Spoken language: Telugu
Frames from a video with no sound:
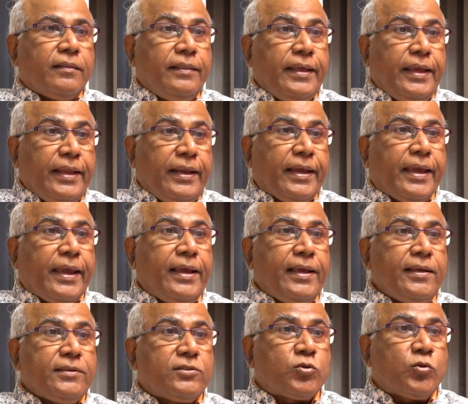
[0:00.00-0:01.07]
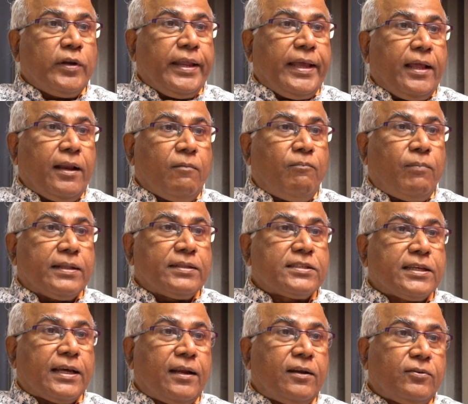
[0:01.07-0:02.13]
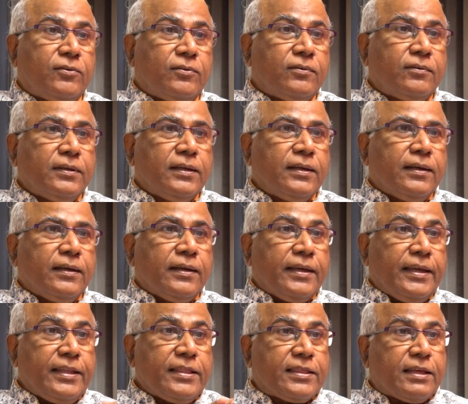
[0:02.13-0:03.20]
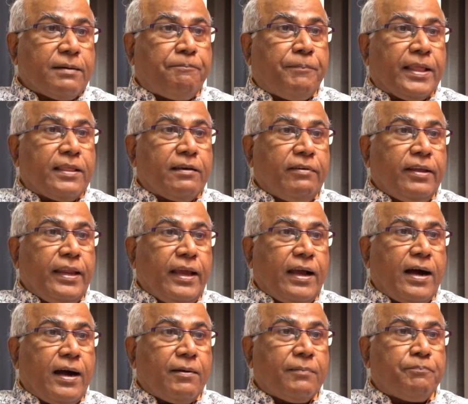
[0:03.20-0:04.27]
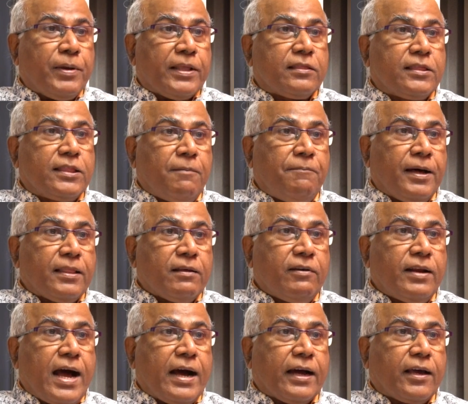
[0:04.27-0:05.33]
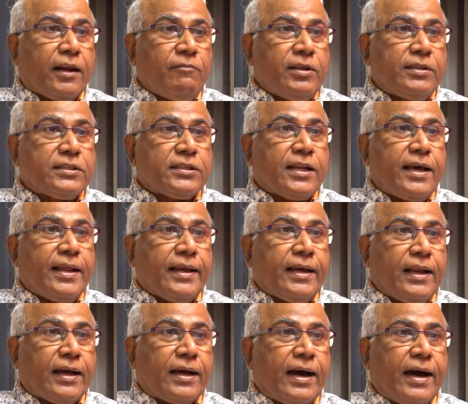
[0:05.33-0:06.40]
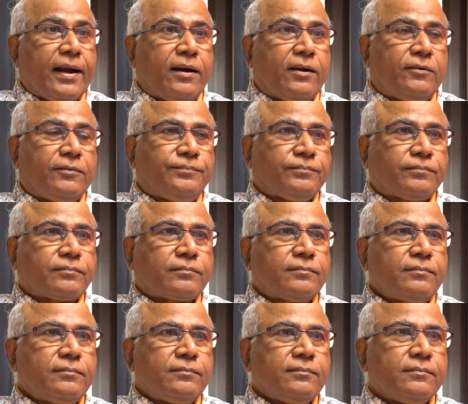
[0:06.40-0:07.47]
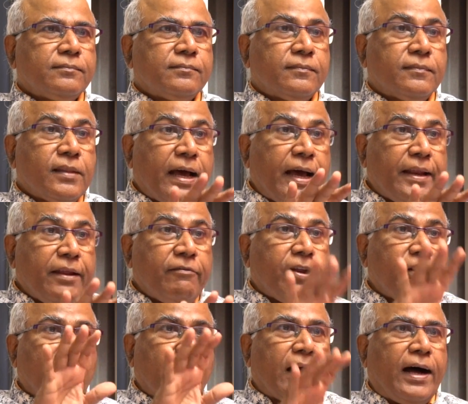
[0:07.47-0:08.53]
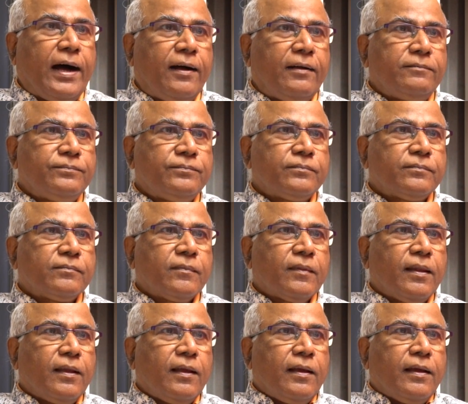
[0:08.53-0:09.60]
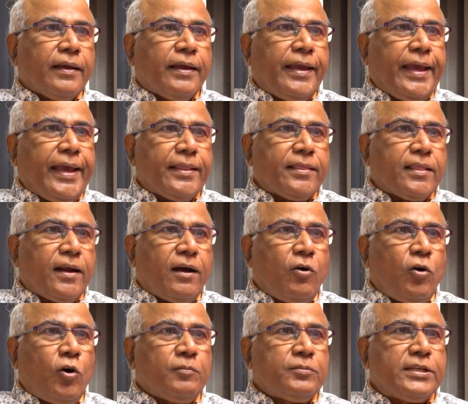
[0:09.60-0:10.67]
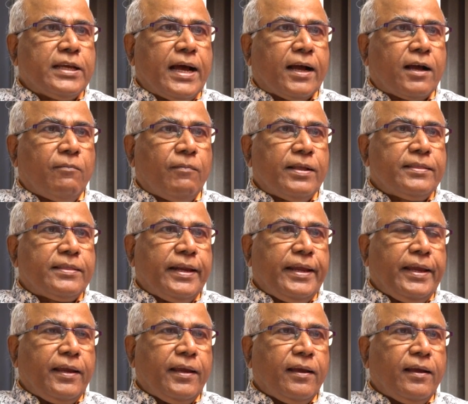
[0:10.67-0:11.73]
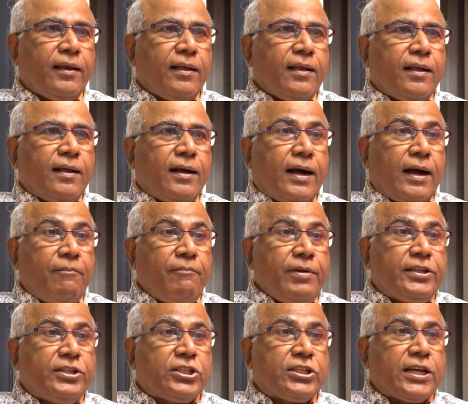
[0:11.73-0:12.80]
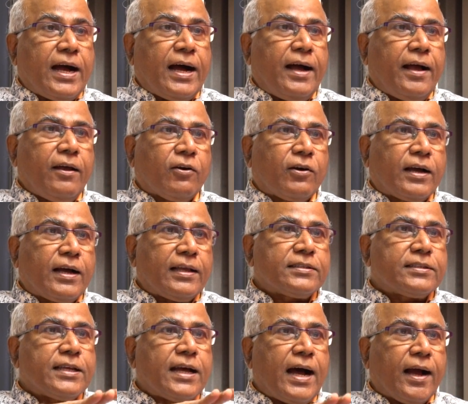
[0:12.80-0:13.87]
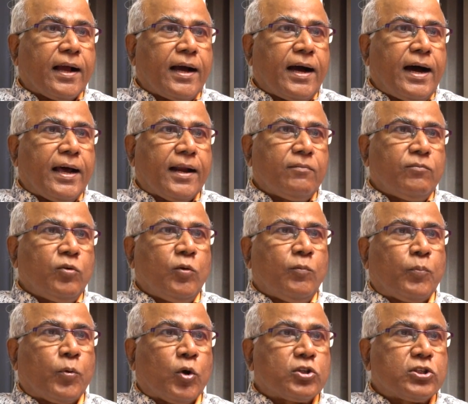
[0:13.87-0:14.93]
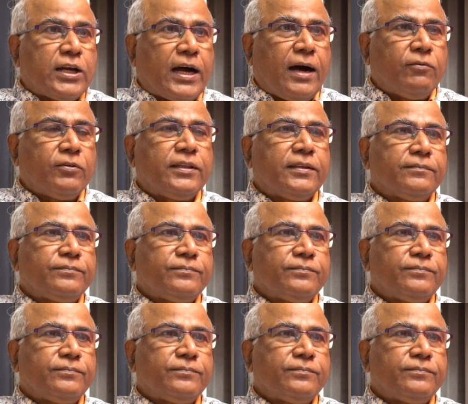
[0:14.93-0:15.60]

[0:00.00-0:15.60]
దీనికి సునీల్ బన్సాలు ఇంత పెదవిని పెద్ద పదవిని ఆక్రమించడానికి గల కారణం దాని వెనుక కేంద్ర హోంశాఖ మంత్రి అమిత్ షా యొక్క సహకారము ప్రోత్సాహం ఉంది